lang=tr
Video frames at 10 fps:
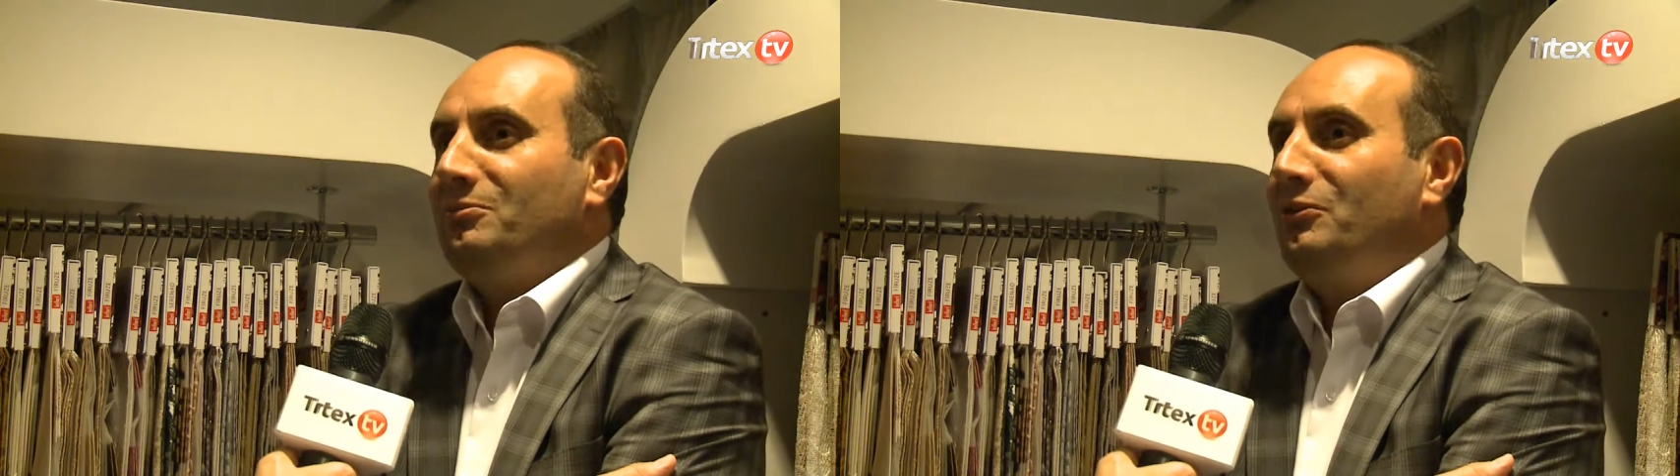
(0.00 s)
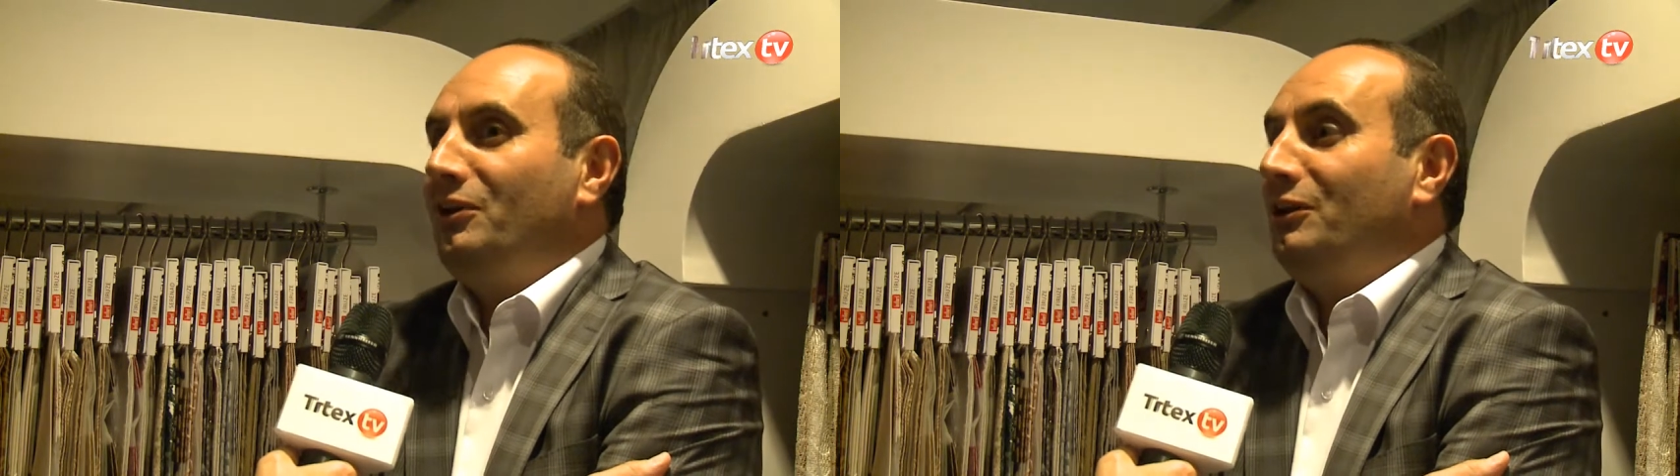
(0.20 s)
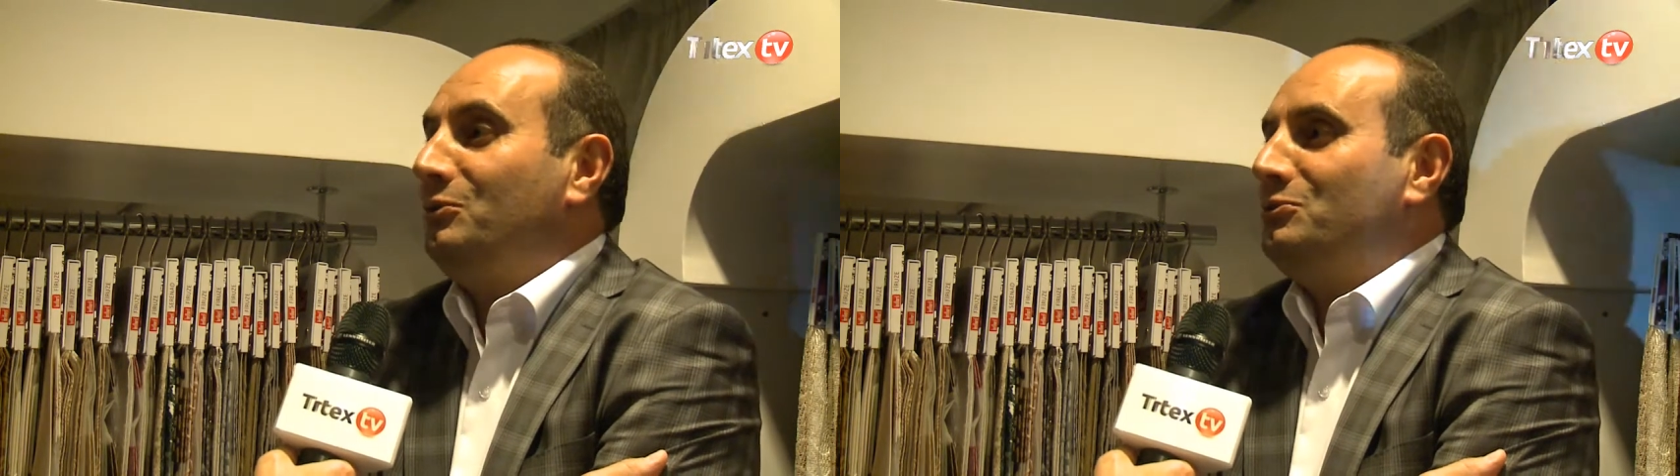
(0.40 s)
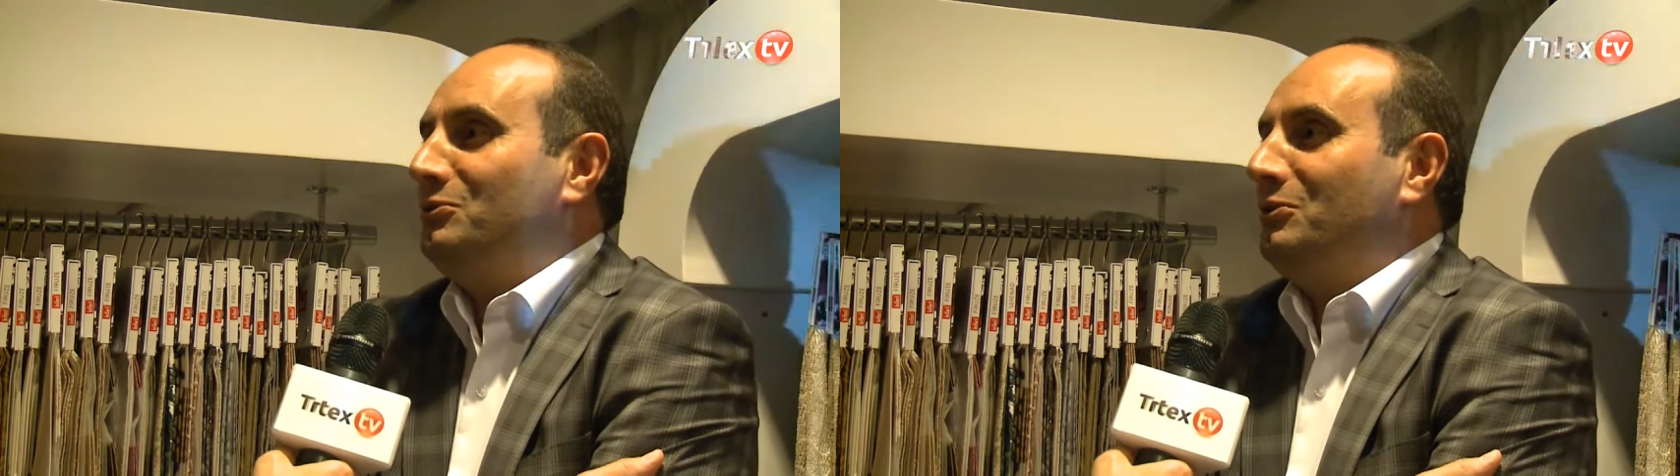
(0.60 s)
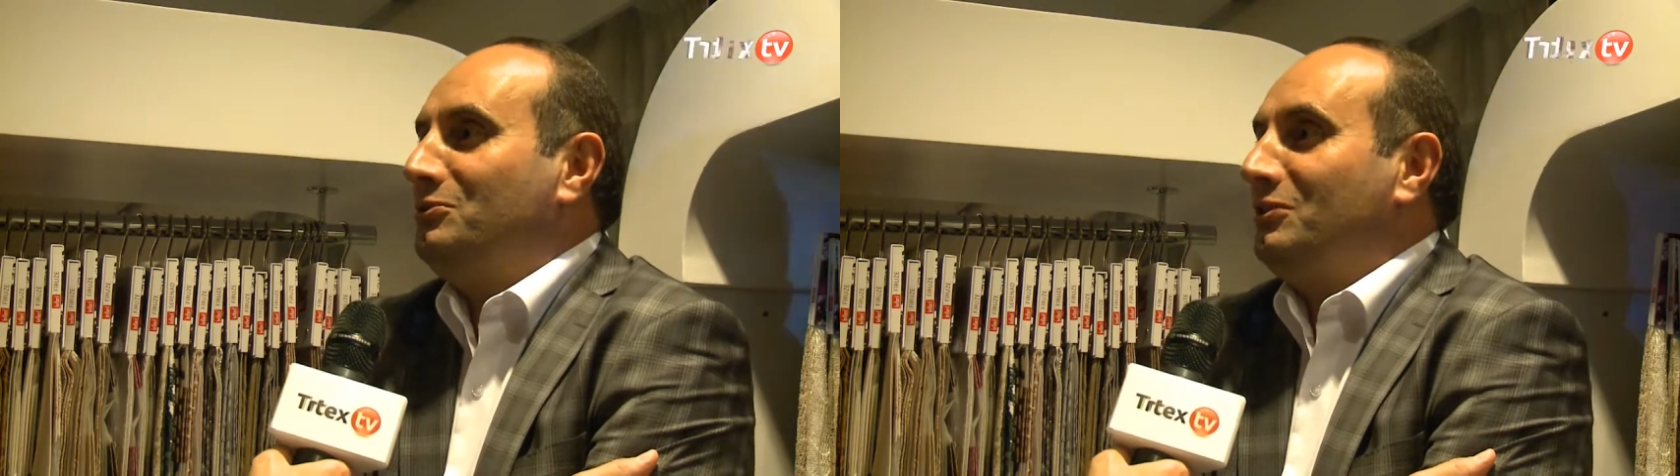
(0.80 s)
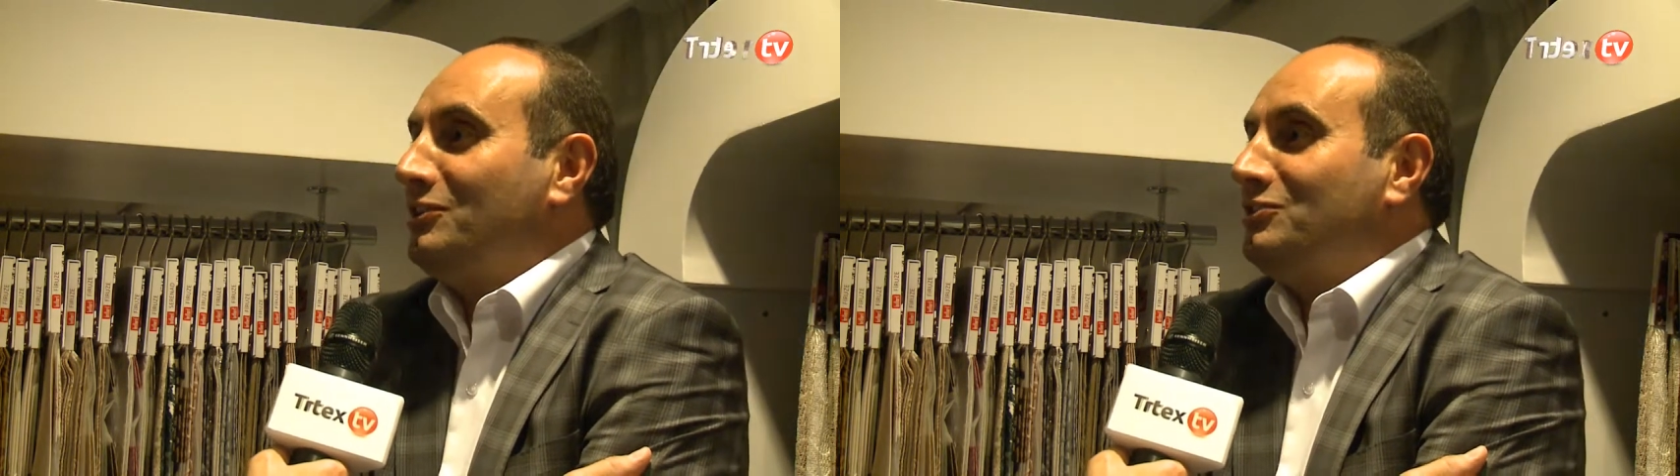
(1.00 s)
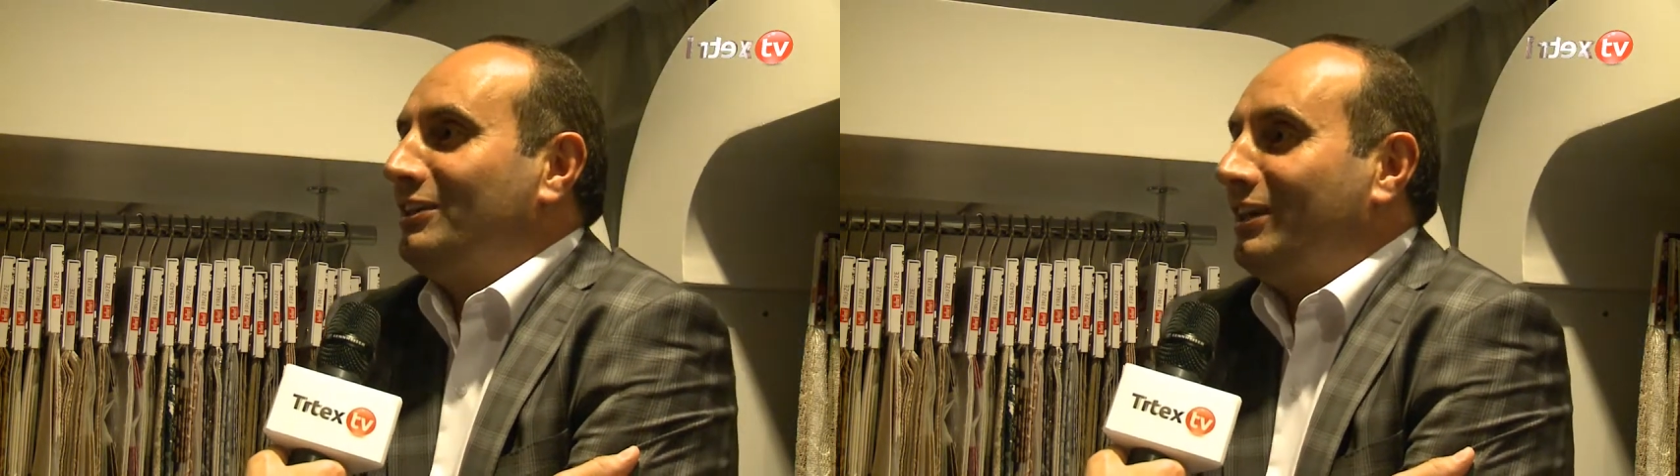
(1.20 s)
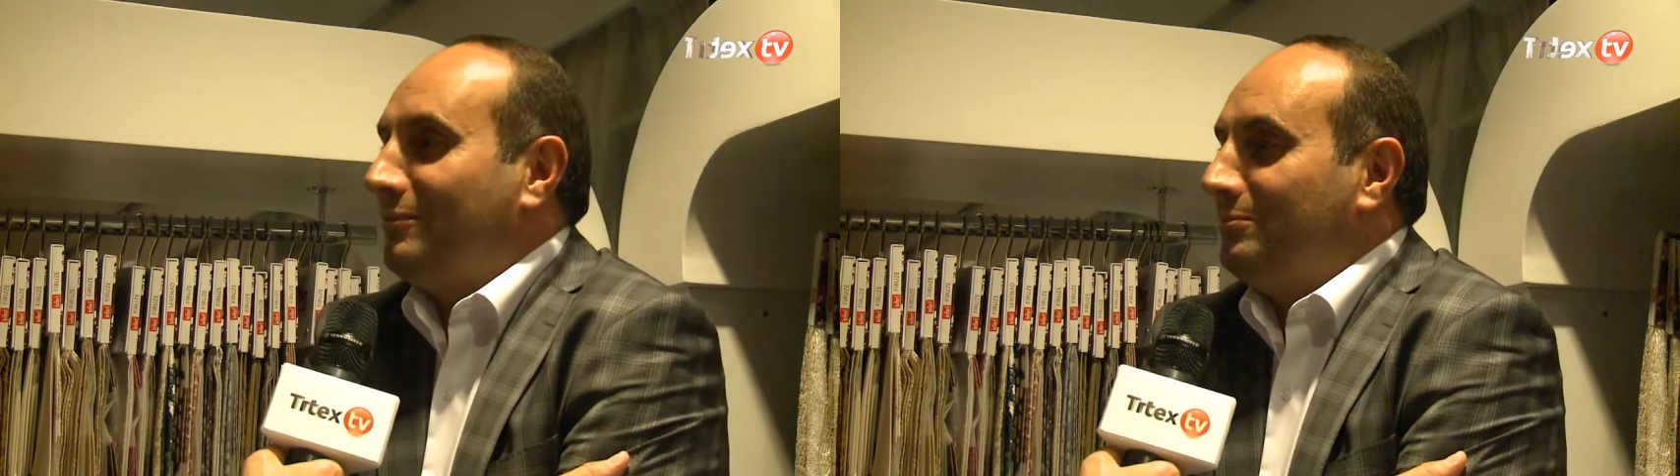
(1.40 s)
böyle yüzü gözü
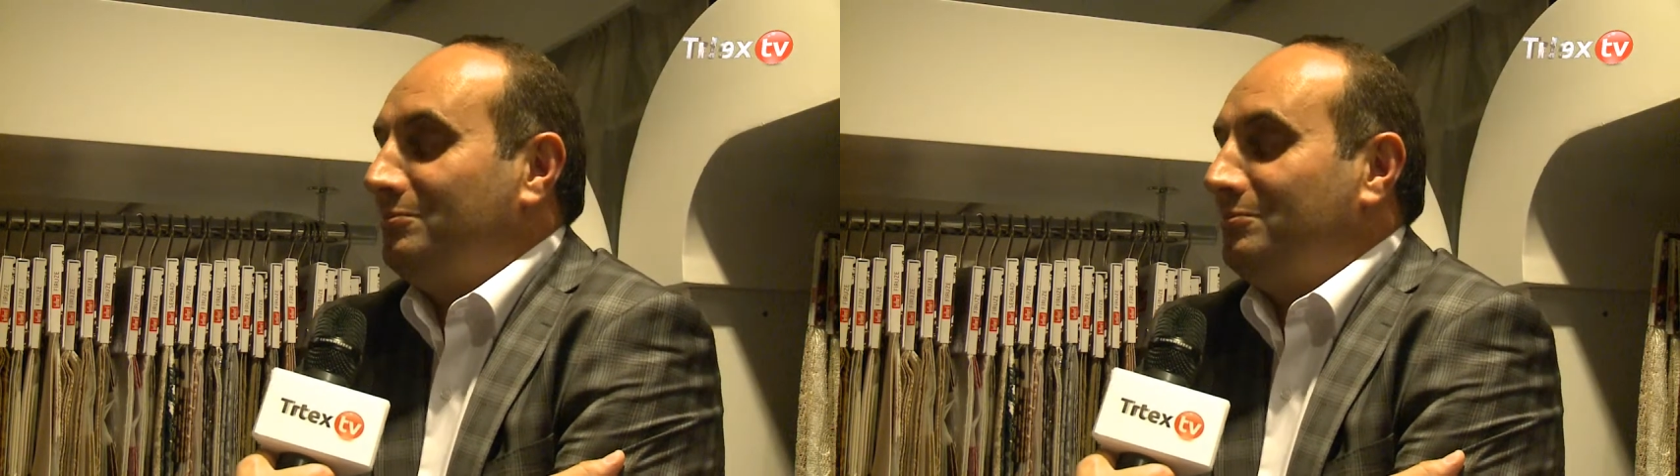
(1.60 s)
açılarak